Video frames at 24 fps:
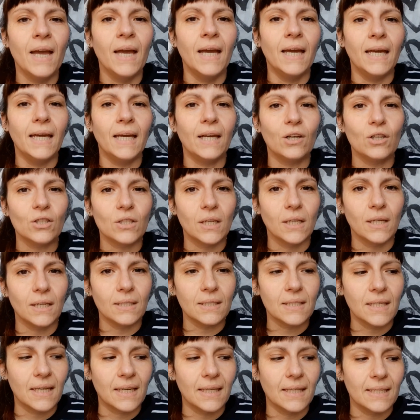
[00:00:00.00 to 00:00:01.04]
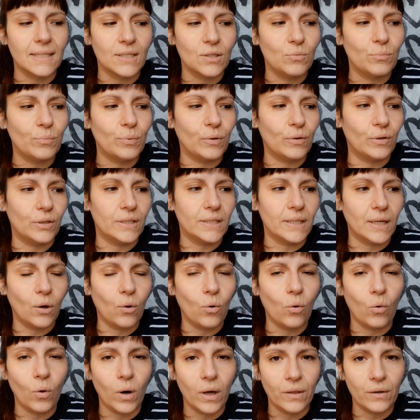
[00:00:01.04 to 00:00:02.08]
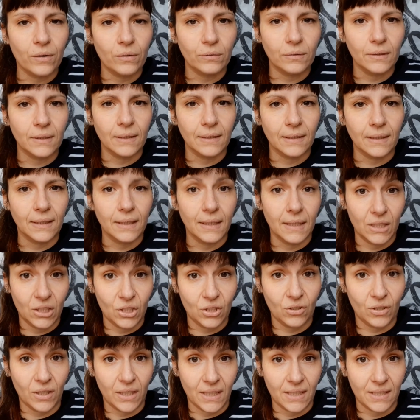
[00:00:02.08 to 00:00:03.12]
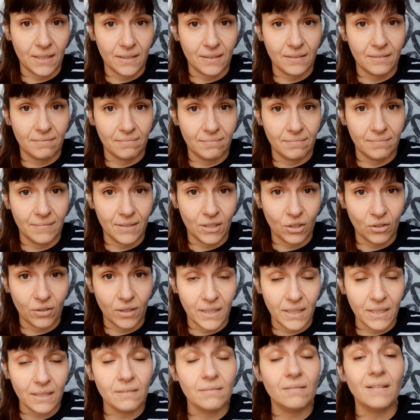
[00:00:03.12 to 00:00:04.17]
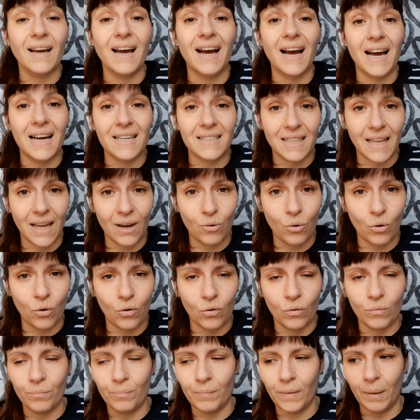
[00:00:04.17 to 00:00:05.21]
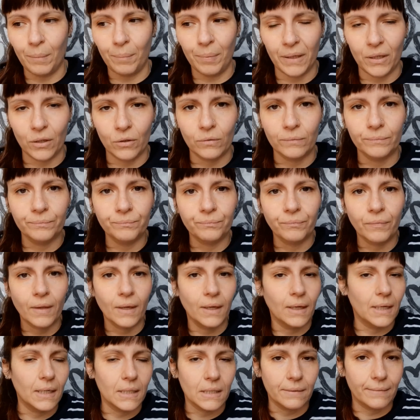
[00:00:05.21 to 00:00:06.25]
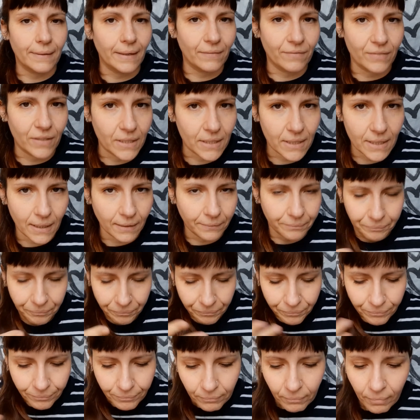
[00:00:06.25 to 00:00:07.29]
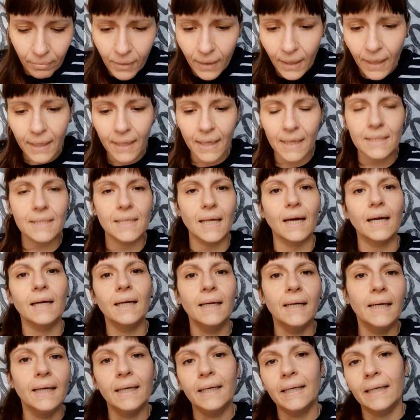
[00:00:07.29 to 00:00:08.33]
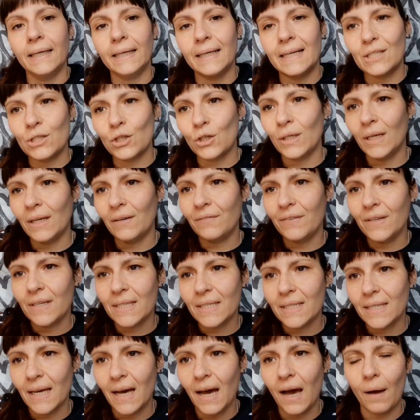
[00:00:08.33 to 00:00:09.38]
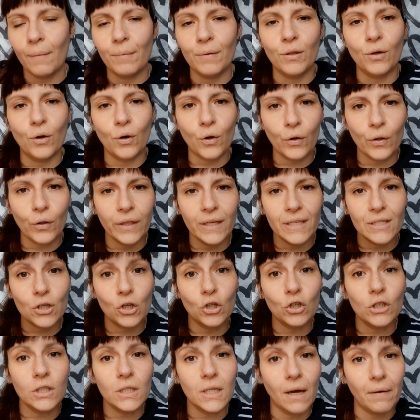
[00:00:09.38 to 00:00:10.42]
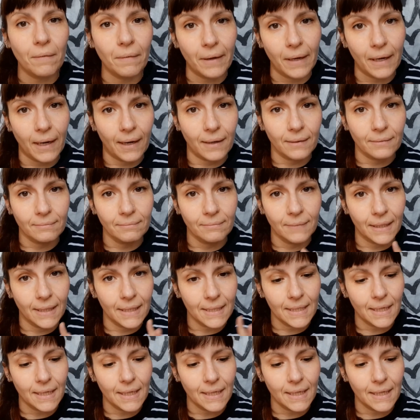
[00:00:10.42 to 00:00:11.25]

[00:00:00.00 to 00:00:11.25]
Y Rosana se queda así un poco echada un cuadro y dice, ¿esto qué es? ¿Esto qué es? Hasta luego me piro, que se va a la fiesta. Y ya está. El caso que en la fiesta ha habido roces con Sabela, ¿vale?